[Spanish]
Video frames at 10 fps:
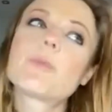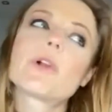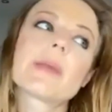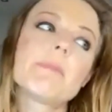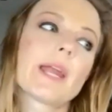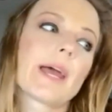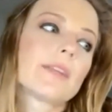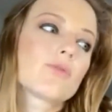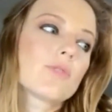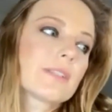porque mira,
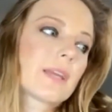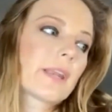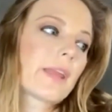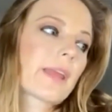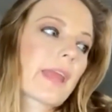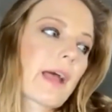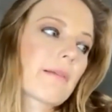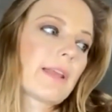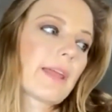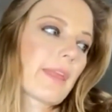es una serie que habla